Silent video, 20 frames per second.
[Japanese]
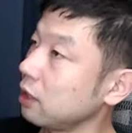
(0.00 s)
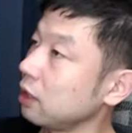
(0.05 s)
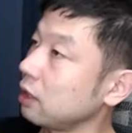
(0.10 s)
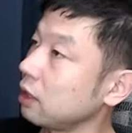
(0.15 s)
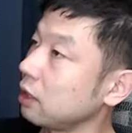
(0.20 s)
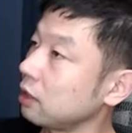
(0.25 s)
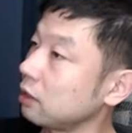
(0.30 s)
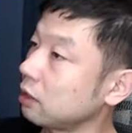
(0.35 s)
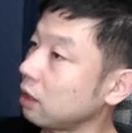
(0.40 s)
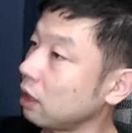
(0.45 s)

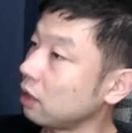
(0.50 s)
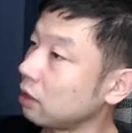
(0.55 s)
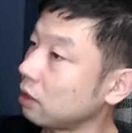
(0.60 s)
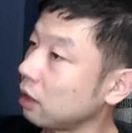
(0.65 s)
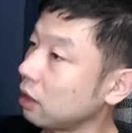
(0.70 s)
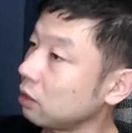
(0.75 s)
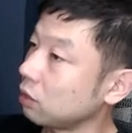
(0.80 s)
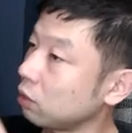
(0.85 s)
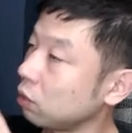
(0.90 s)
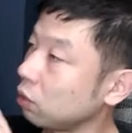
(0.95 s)
え大
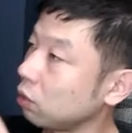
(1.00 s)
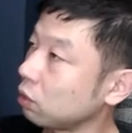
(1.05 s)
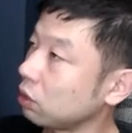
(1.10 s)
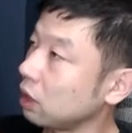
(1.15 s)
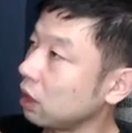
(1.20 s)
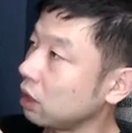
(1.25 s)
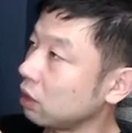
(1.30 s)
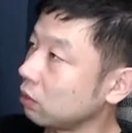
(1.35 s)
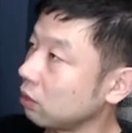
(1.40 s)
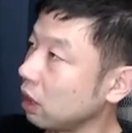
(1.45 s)
半の個
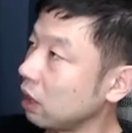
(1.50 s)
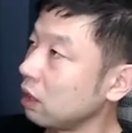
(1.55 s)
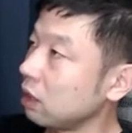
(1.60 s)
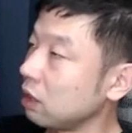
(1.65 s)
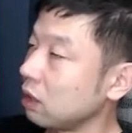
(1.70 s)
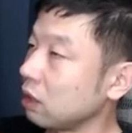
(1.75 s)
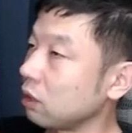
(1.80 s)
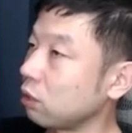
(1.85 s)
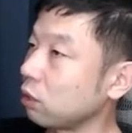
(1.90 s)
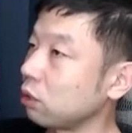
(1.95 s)
体は、
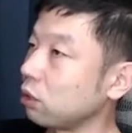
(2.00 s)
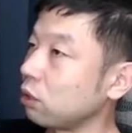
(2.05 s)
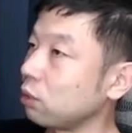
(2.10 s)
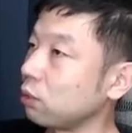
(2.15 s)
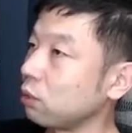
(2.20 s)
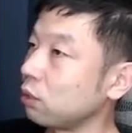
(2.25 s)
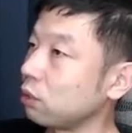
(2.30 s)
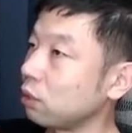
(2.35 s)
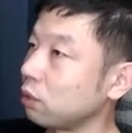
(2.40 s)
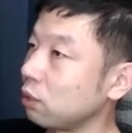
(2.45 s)
え子
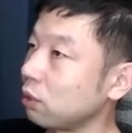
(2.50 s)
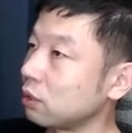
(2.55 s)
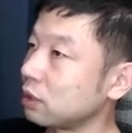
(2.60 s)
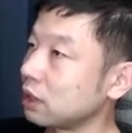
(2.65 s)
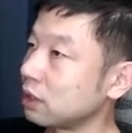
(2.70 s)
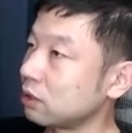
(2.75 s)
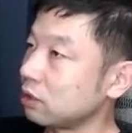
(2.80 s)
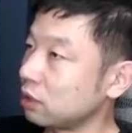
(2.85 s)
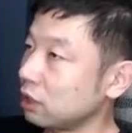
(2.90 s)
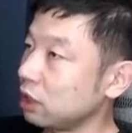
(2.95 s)
供を残
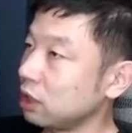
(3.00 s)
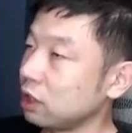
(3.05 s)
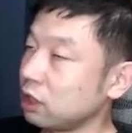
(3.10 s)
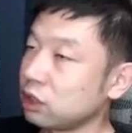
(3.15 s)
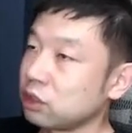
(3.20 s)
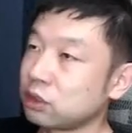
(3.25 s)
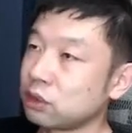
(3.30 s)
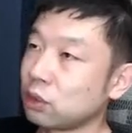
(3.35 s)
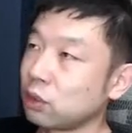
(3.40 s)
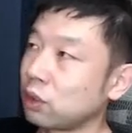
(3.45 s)
さずに
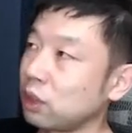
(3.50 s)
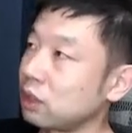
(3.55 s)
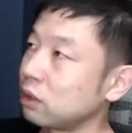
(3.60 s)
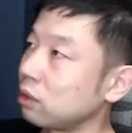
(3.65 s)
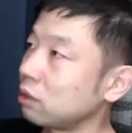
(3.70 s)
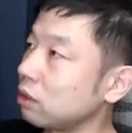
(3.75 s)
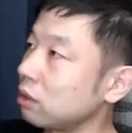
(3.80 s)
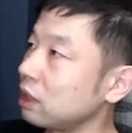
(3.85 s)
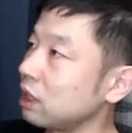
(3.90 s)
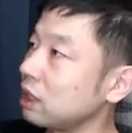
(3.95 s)
一生を終え
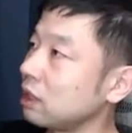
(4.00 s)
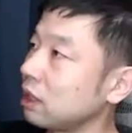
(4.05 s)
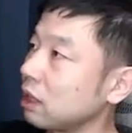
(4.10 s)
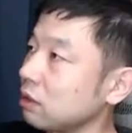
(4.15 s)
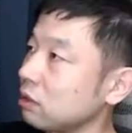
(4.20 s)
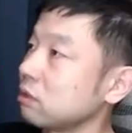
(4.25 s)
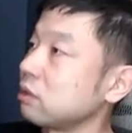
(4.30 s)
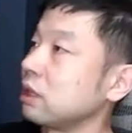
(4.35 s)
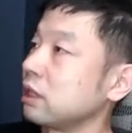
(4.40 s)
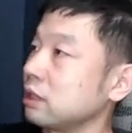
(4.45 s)
ることに
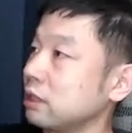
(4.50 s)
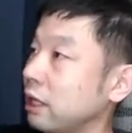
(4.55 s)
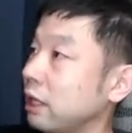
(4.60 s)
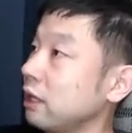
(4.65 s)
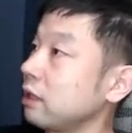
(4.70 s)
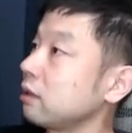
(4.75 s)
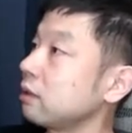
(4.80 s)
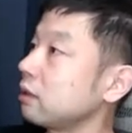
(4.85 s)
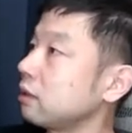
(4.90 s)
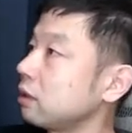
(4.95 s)
なるんですね。